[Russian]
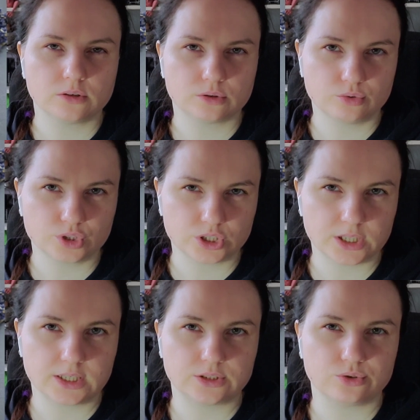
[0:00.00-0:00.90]
Тоже
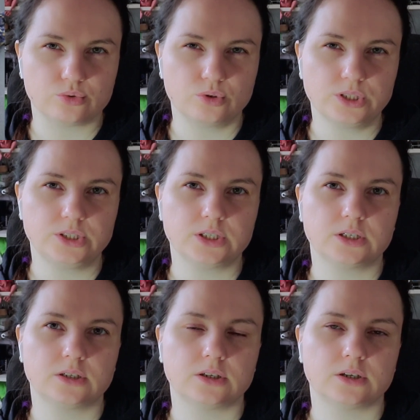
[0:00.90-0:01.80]
есть
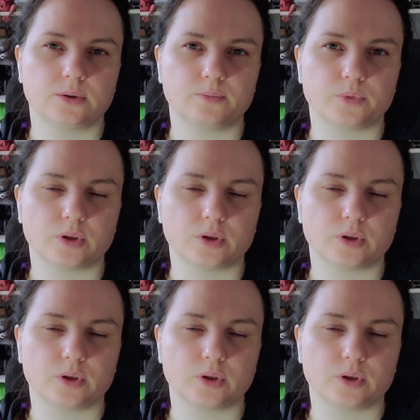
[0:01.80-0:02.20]
котик, э,